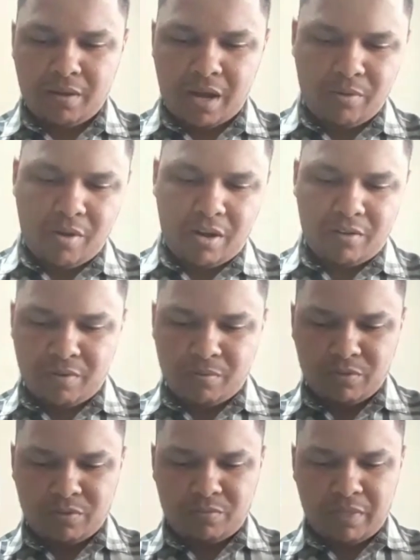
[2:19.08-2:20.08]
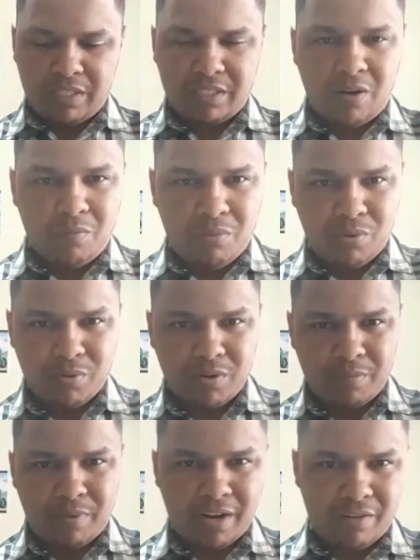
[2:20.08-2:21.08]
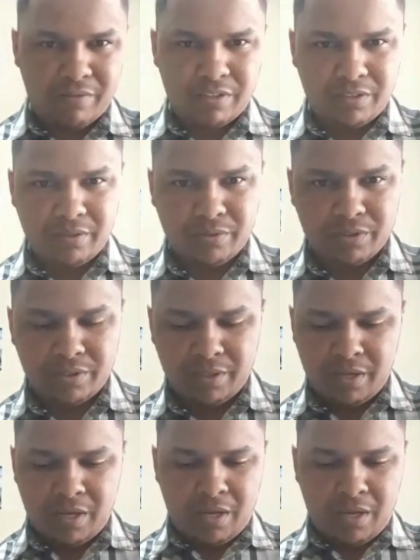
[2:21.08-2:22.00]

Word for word: Agora vamos meditar um pouco na palavra de Deus.